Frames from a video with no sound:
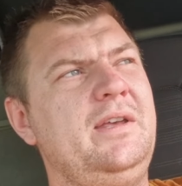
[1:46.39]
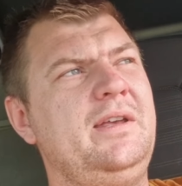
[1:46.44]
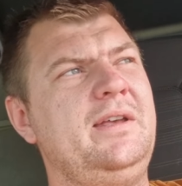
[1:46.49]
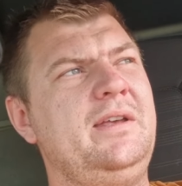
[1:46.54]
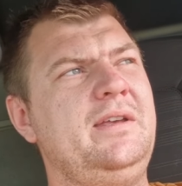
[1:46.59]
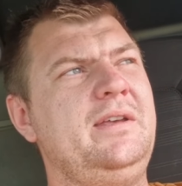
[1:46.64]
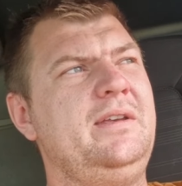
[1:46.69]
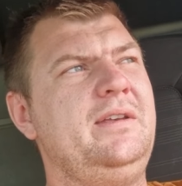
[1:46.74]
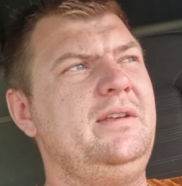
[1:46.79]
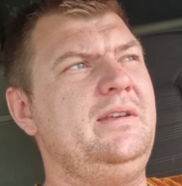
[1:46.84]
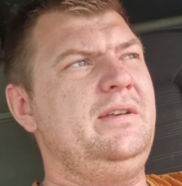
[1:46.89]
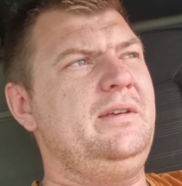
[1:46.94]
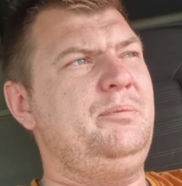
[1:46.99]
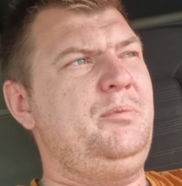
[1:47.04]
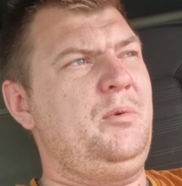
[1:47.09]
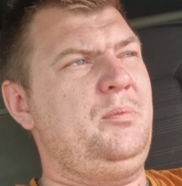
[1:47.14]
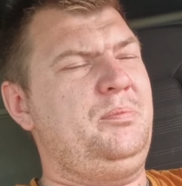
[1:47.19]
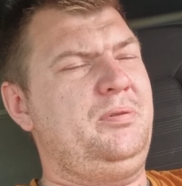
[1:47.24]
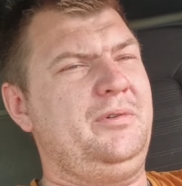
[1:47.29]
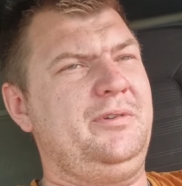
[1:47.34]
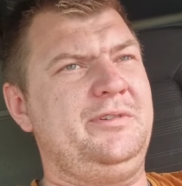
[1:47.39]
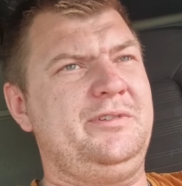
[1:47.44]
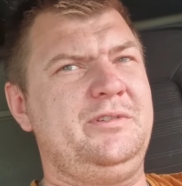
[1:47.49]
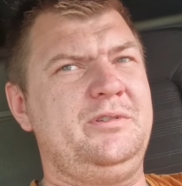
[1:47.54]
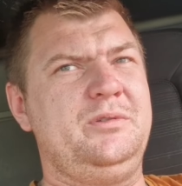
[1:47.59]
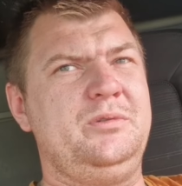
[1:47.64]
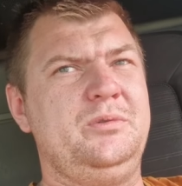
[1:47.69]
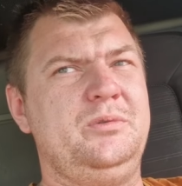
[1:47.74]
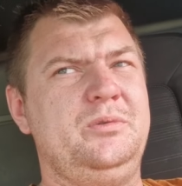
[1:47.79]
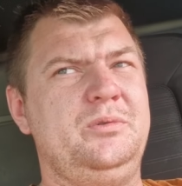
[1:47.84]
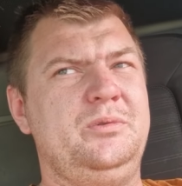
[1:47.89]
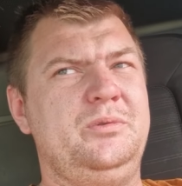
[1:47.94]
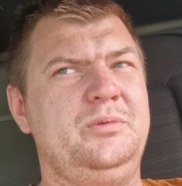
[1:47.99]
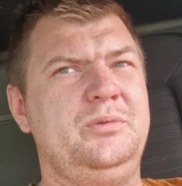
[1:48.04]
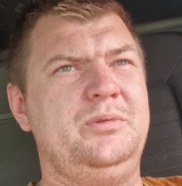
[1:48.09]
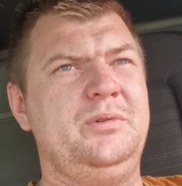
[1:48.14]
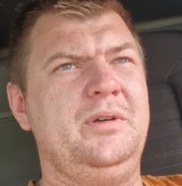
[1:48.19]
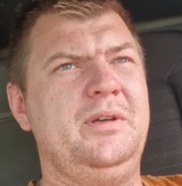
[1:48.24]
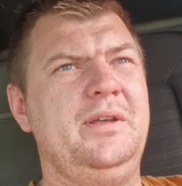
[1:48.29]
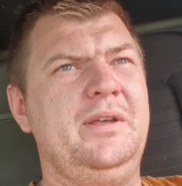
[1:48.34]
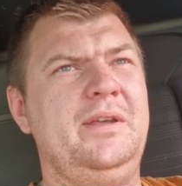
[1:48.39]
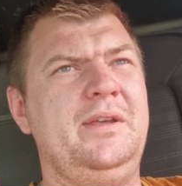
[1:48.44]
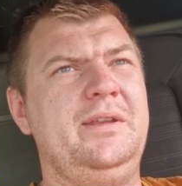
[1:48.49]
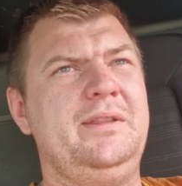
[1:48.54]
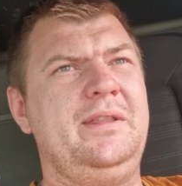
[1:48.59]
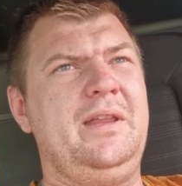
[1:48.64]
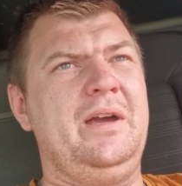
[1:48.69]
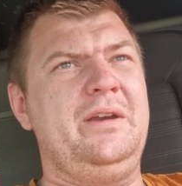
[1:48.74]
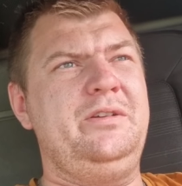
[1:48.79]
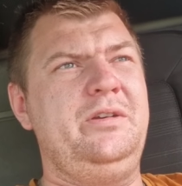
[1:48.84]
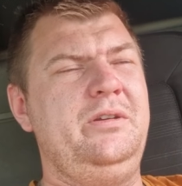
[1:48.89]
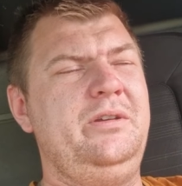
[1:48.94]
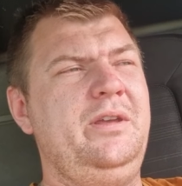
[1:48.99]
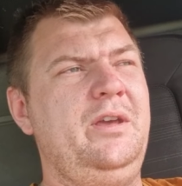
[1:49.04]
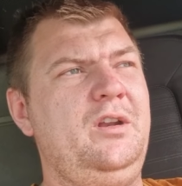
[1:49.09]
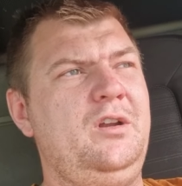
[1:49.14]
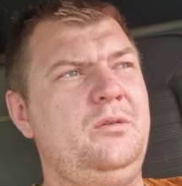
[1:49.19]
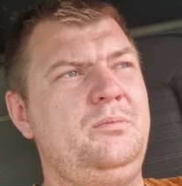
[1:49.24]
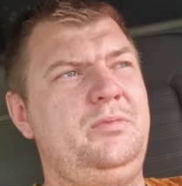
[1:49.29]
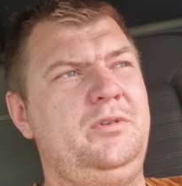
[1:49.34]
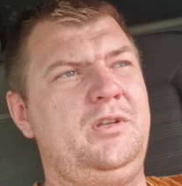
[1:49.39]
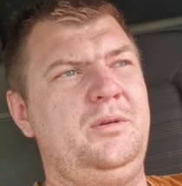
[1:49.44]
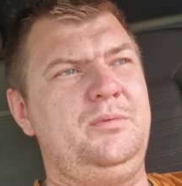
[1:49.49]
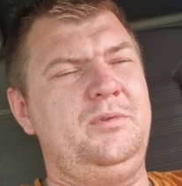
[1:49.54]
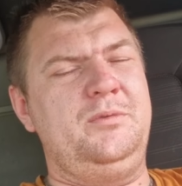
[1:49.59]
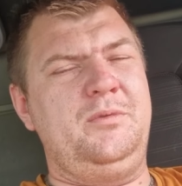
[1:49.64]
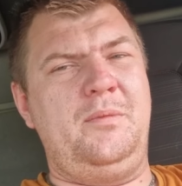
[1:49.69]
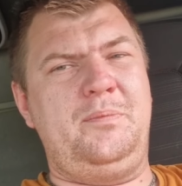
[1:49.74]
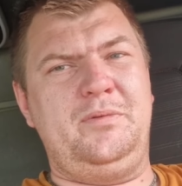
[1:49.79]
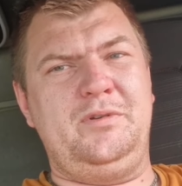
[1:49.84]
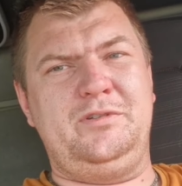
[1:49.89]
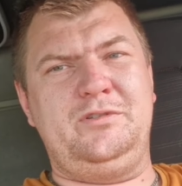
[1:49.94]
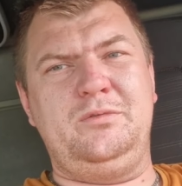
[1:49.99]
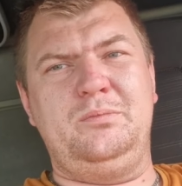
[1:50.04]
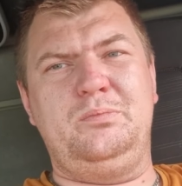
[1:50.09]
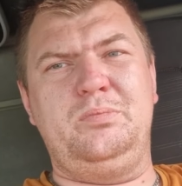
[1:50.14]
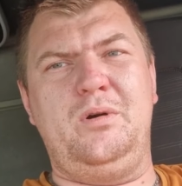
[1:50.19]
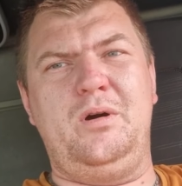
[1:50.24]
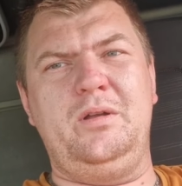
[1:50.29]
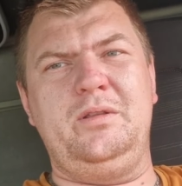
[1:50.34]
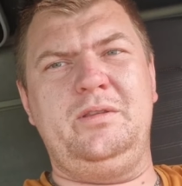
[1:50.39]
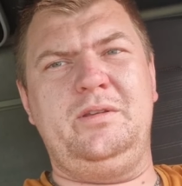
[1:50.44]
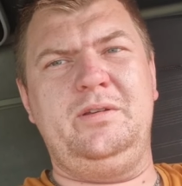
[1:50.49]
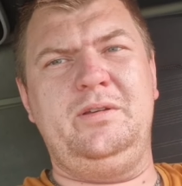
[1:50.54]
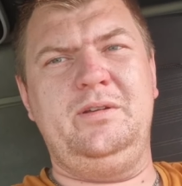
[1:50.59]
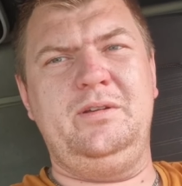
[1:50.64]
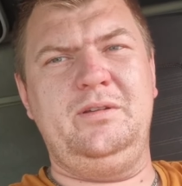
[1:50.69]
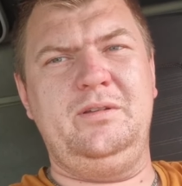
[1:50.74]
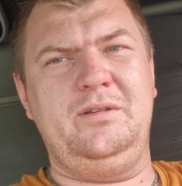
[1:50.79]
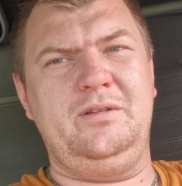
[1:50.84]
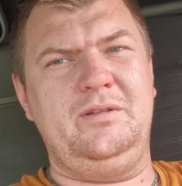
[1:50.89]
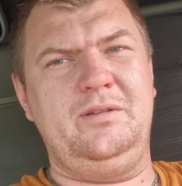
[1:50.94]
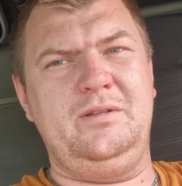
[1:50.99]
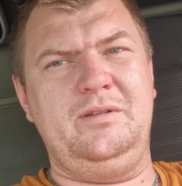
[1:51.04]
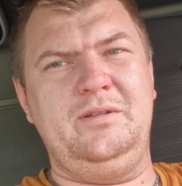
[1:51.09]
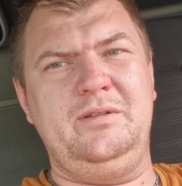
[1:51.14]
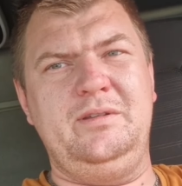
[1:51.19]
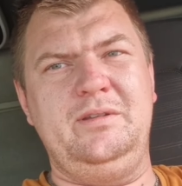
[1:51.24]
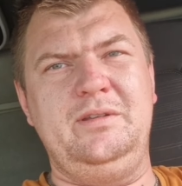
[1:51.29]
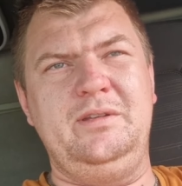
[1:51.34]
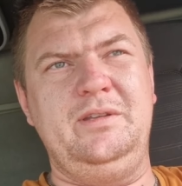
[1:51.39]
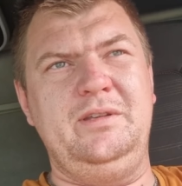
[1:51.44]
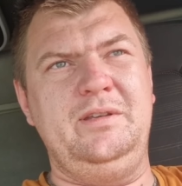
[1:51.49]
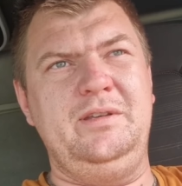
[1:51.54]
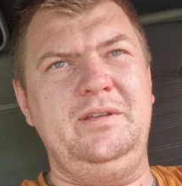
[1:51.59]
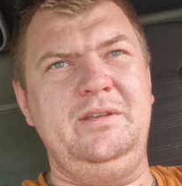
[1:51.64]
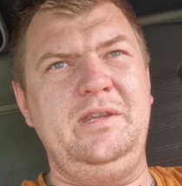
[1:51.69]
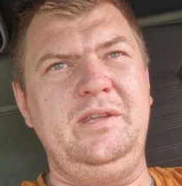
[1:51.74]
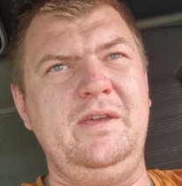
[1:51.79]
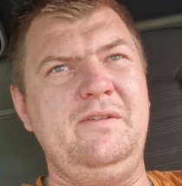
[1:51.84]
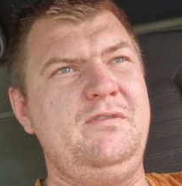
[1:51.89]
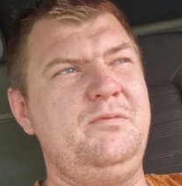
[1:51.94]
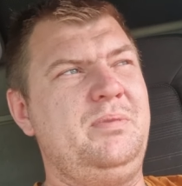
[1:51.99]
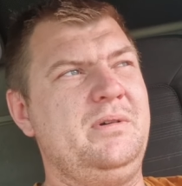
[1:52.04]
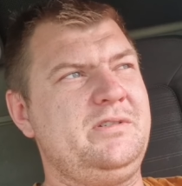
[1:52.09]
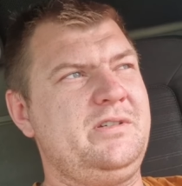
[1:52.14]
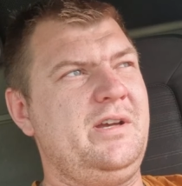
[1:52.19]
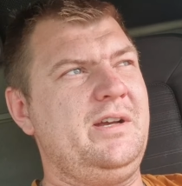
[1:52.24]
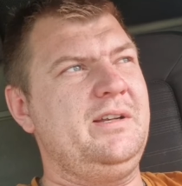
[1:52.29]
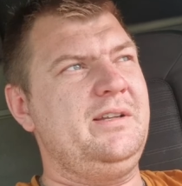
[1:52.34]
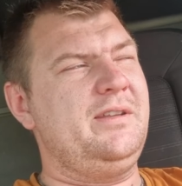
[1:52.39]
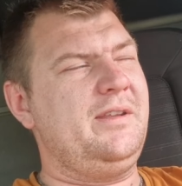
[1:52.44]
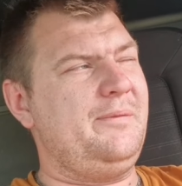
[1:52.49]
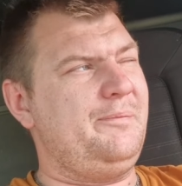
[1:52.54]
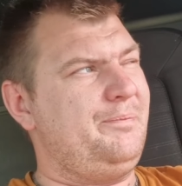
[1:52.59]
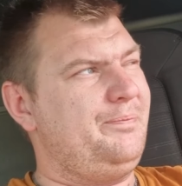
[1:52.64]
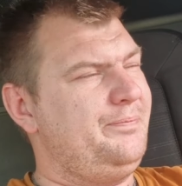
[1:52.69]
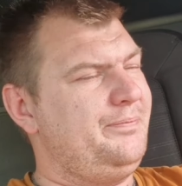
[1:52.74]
e, po prostu tak się nie robi, to był po prostu błąd e, niewybaczalny.